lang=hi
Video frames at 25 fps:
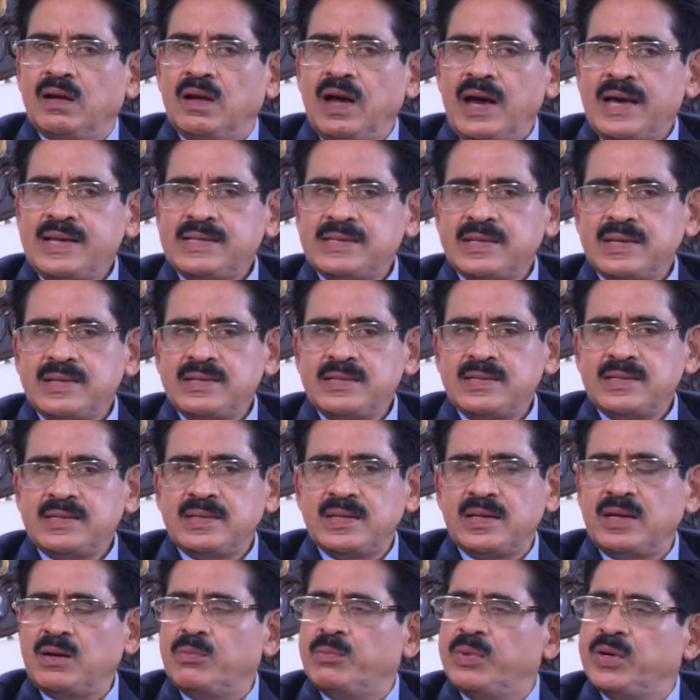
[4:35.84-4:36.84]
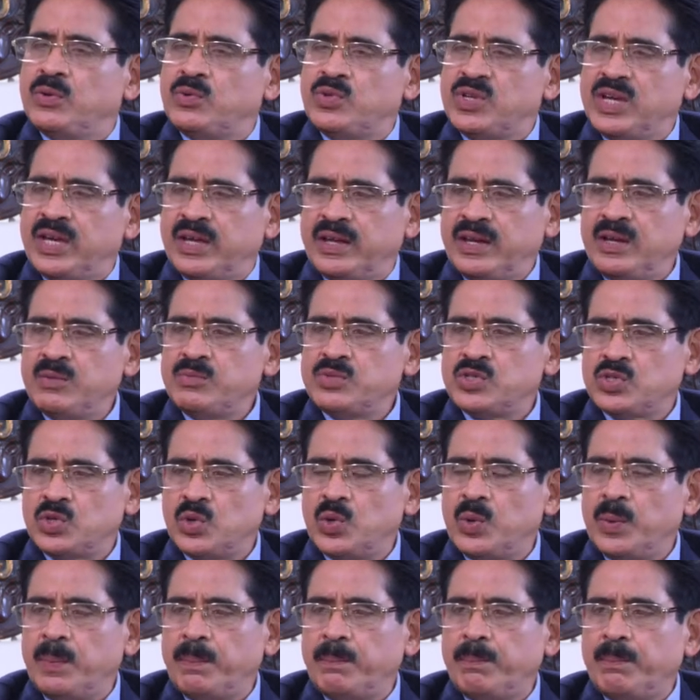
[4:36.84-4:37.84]
कायसेंस ब्यूटी क्रीम
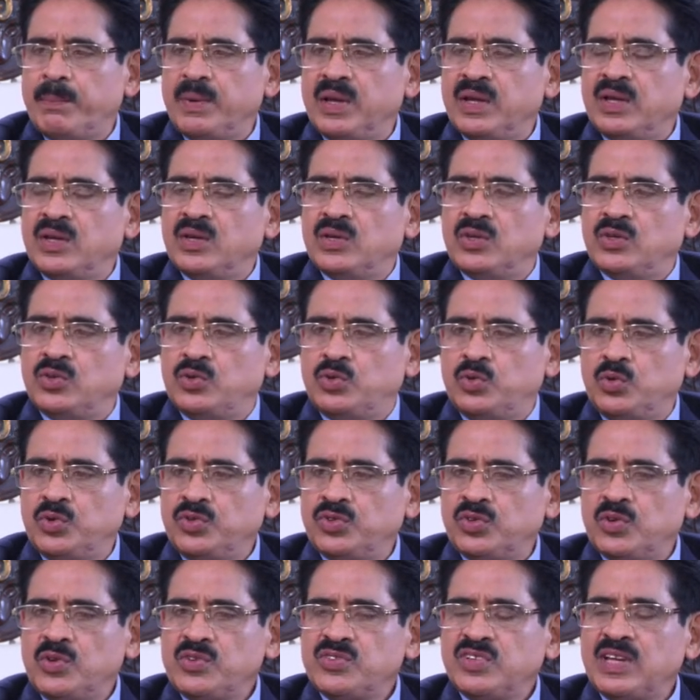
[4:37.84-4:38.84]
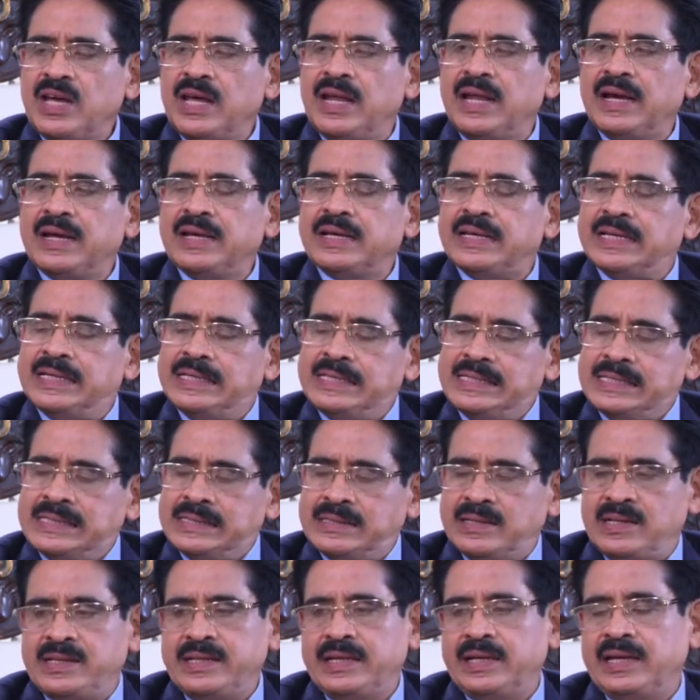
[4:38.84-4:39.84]
सोप दूसरों से अलग
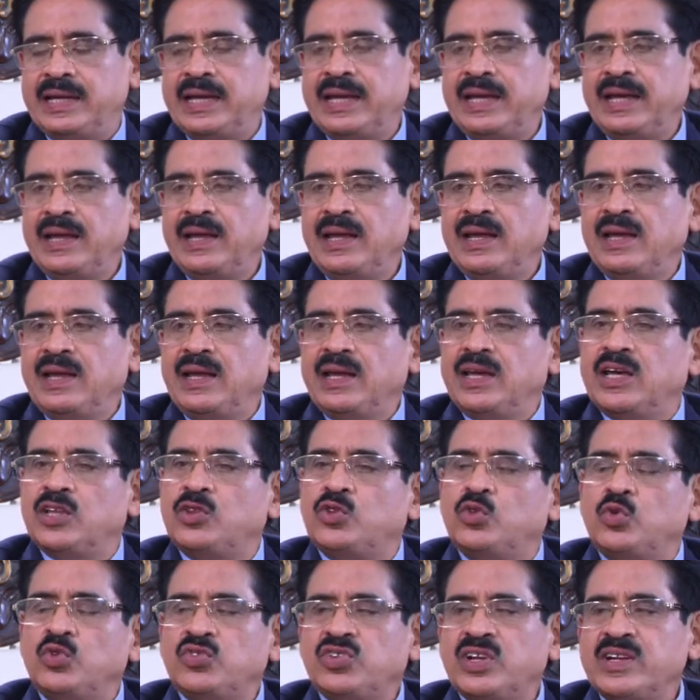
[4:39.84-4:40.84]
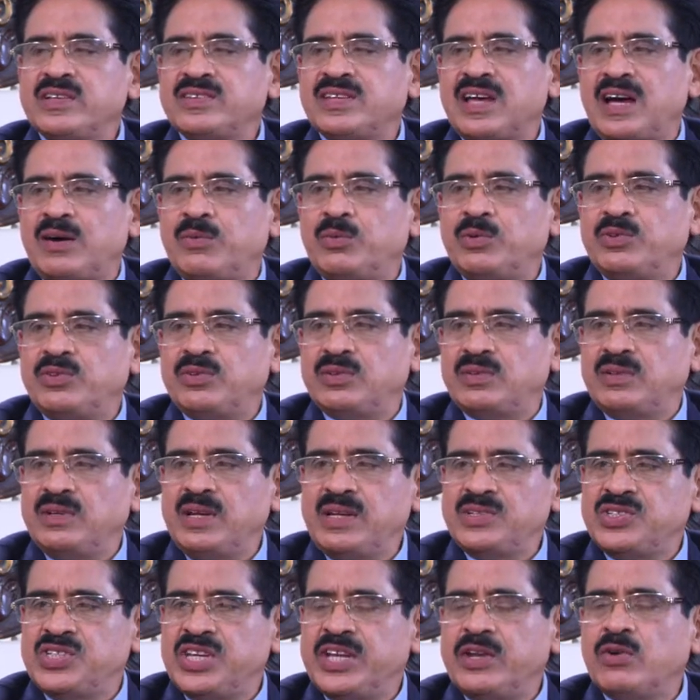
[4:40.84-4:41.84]
इसलिए हैं कि दूसरे साबुन ना
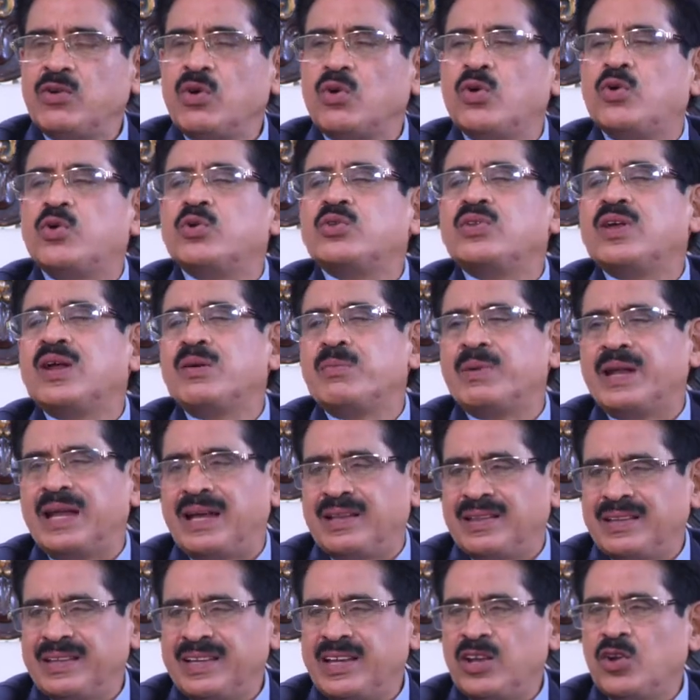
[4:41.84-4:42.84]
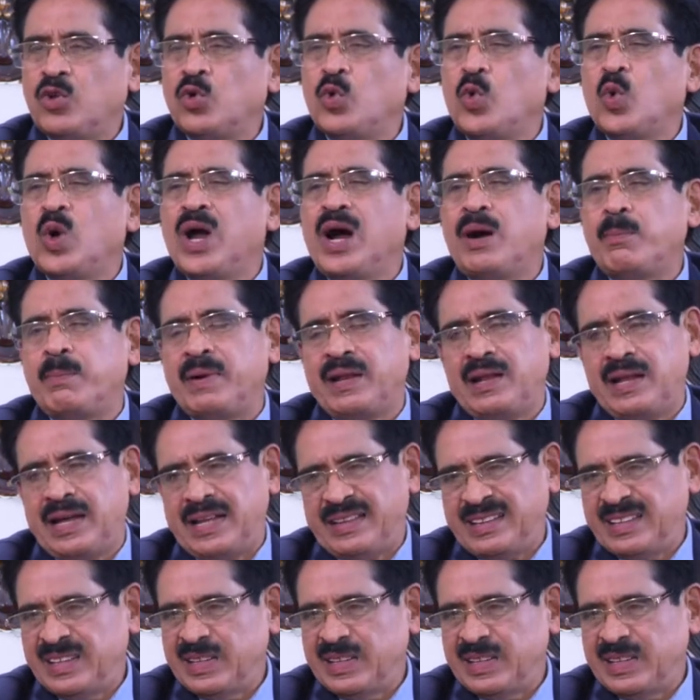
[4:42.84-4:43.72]
चेहरे को खुरदरा बनाते हैं रूखापन लाते